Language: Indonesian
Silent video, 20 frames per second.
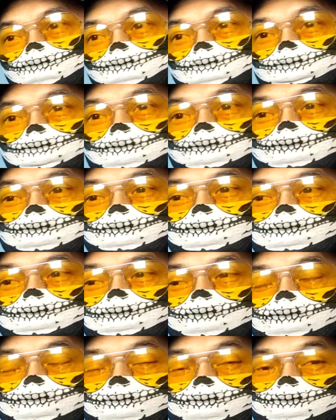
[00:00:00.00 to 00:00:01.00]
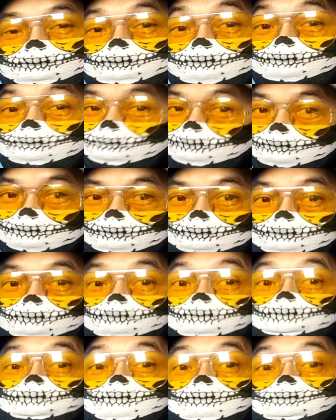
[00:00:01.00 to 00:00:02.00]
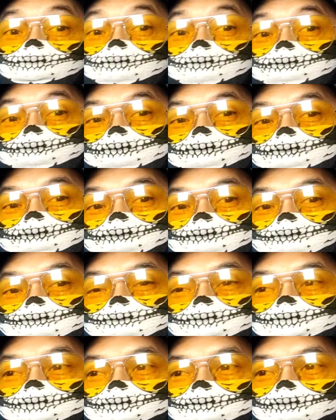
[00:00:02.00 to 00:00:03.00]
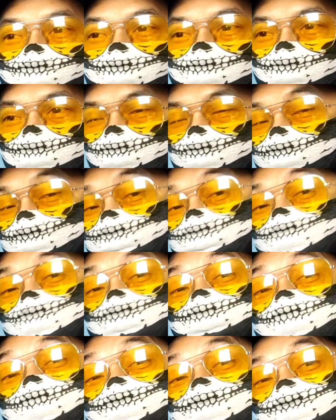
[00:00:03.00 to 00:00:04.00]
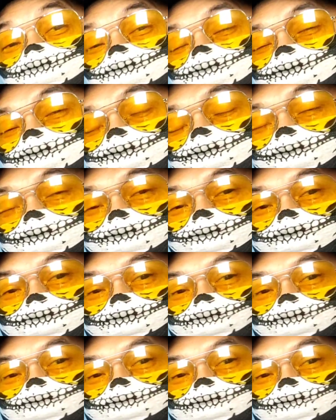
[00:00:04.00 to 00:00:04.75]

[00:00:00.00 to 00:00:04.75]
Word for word: otomatis saya rasa nggak akan ada perdebatan gitu karena kan bagi-bagi